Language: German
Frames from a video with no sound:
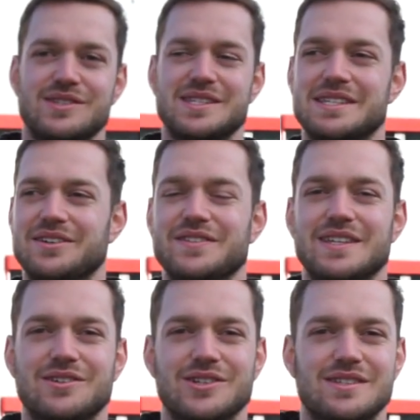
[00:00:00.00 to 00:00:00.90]
das laufen ja
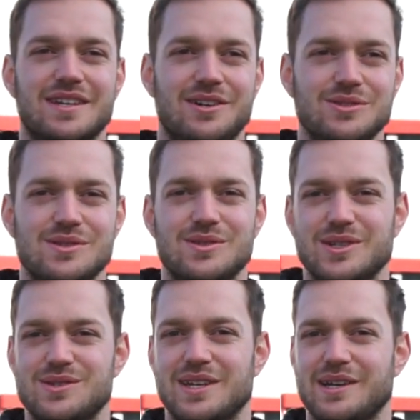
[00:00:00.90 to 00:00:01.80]
die Autos
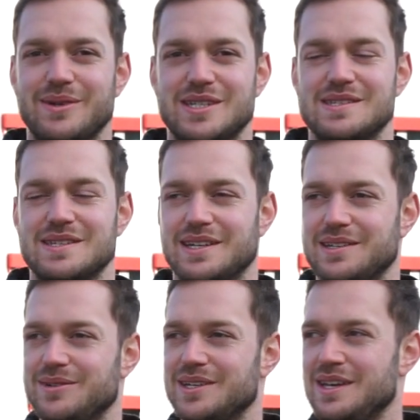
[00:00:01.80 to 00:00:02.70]
heutzutage meistens gar
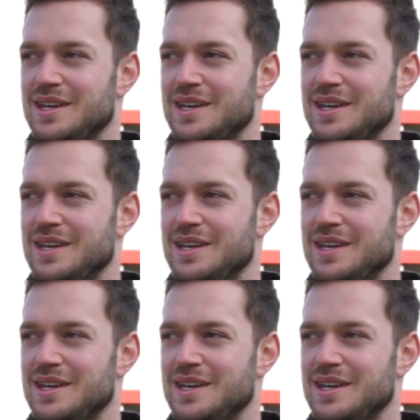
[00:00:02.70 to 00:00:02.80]
nicht mehr.